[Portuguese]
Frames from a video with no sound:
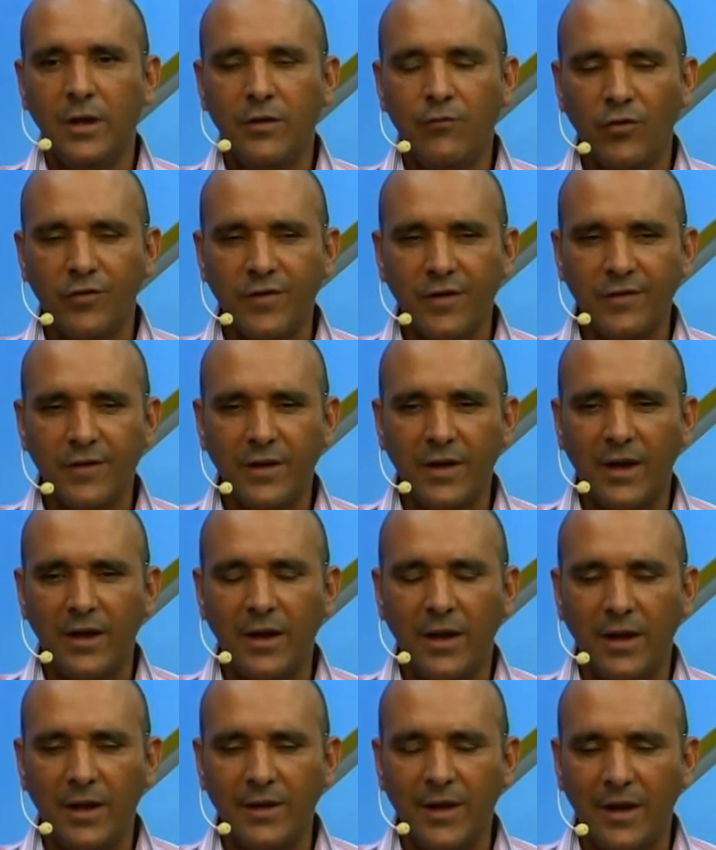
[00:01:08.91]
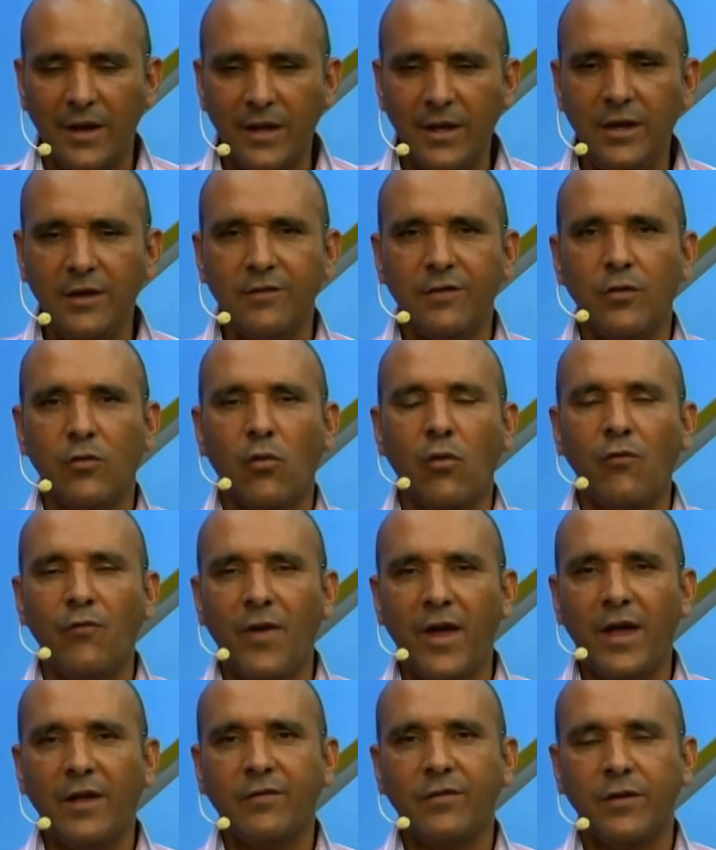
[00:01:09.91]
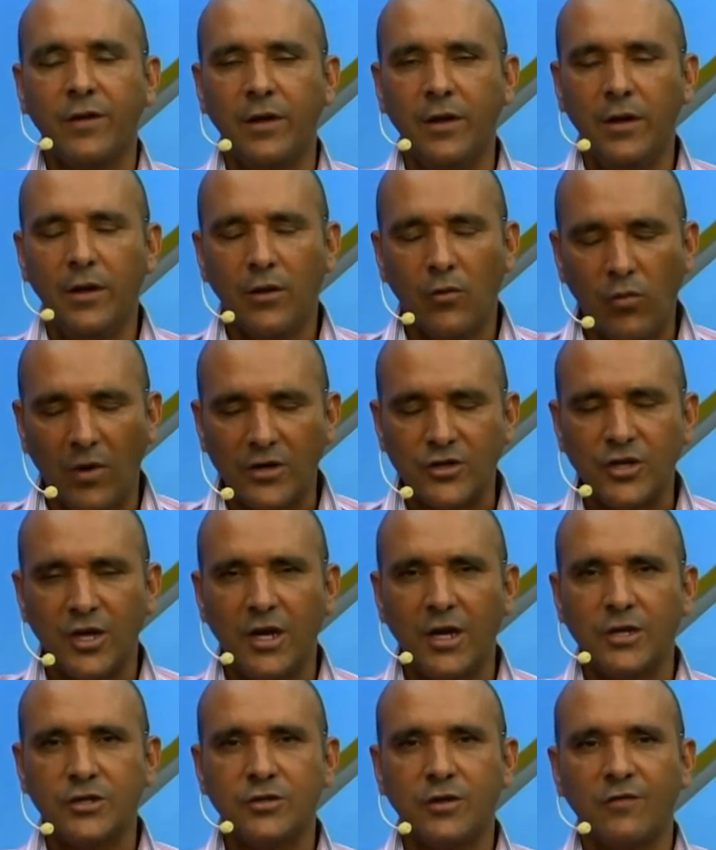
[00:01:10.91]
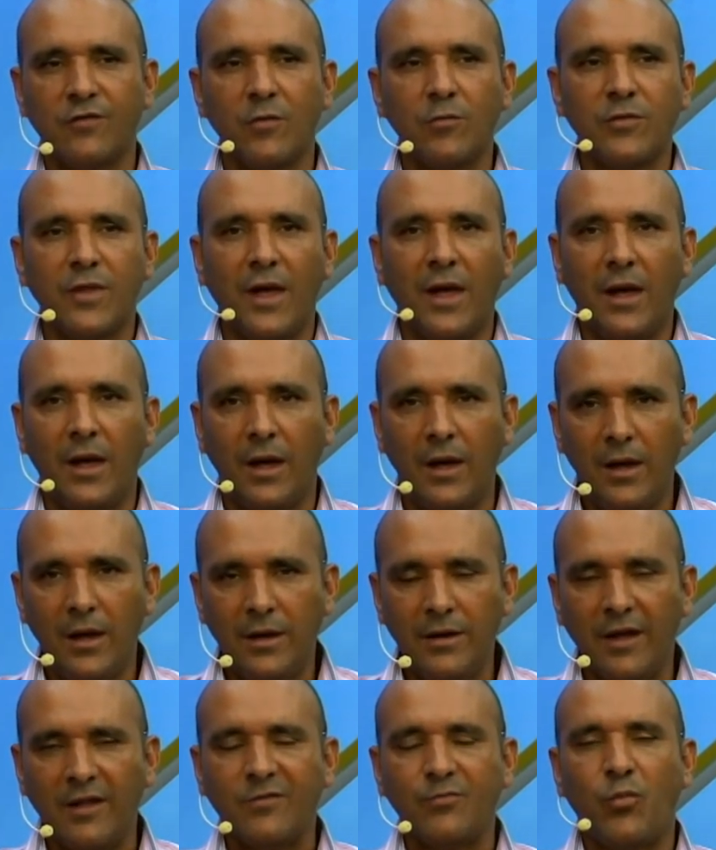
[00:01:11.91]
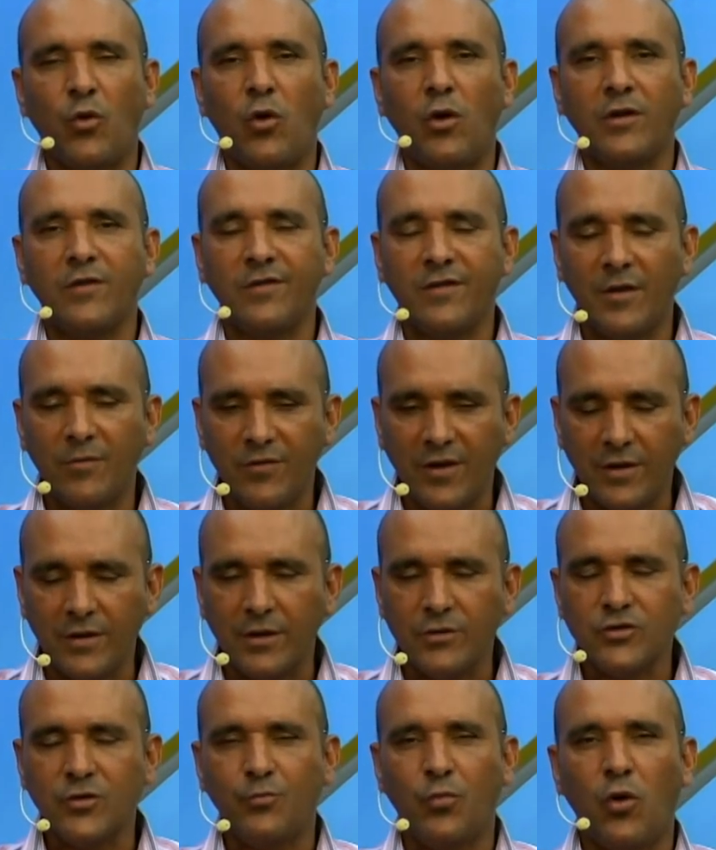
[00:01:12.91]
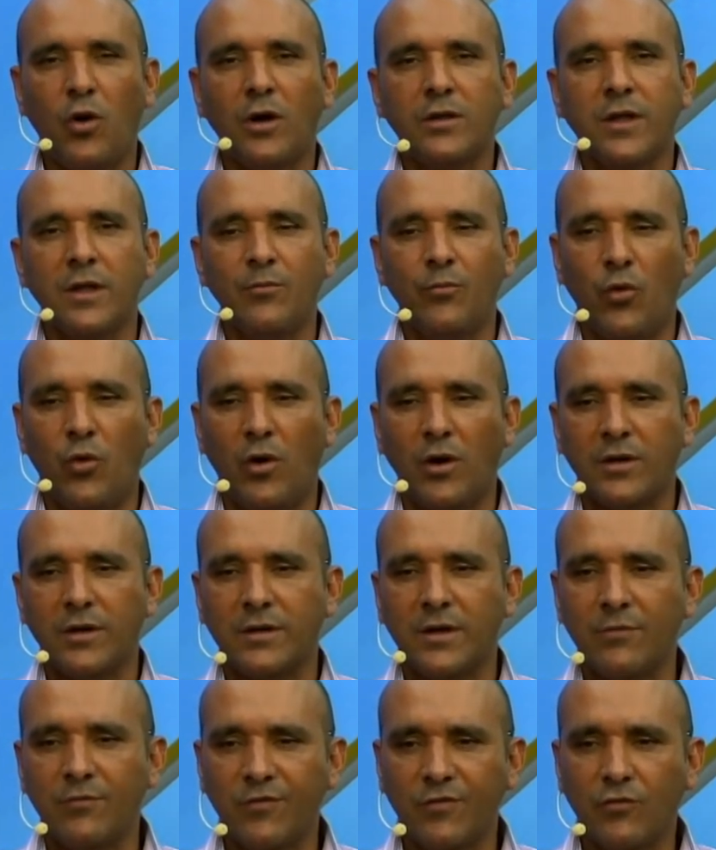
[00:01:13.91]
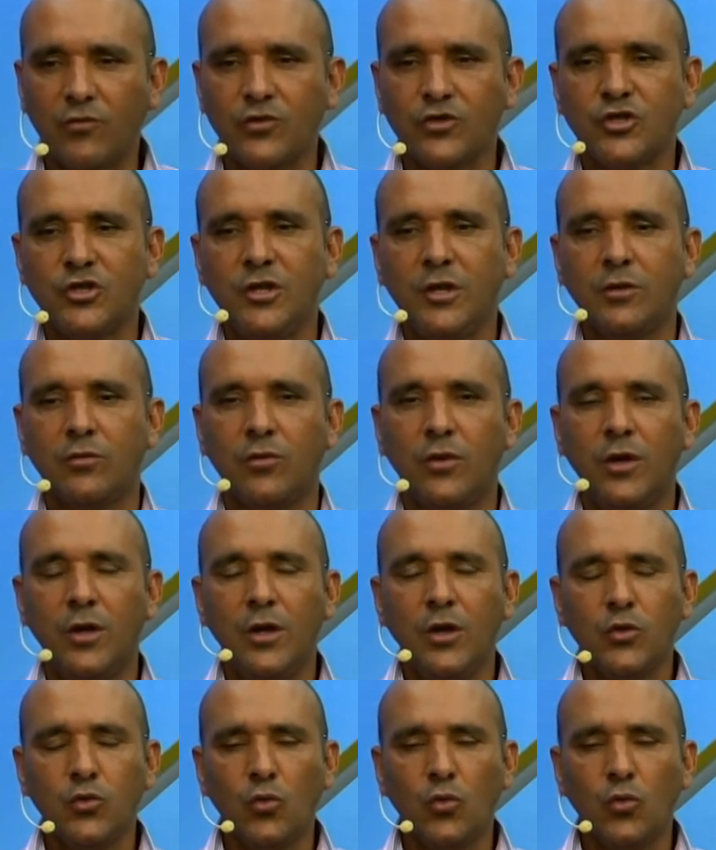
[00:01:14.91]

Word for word: que vocês analisem, converse com a gente, nós vamos estar nas portas, estamos andando de porta em porta, estamos discutindo,